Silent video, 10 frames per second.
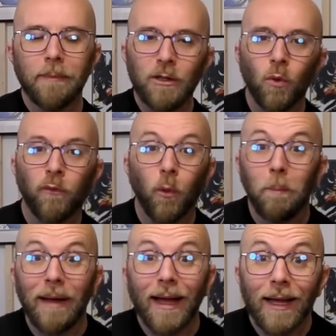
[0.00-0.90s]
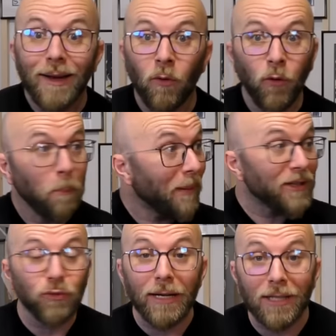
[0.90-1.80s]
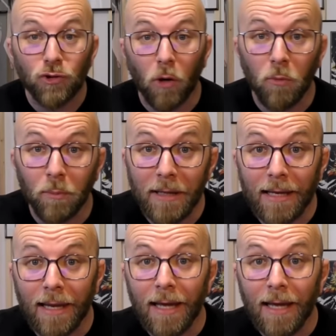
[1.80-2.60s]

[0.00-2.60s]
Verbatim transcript: Mais nous, on veut pas. On veut pas jouer avec les joueurs mobiles.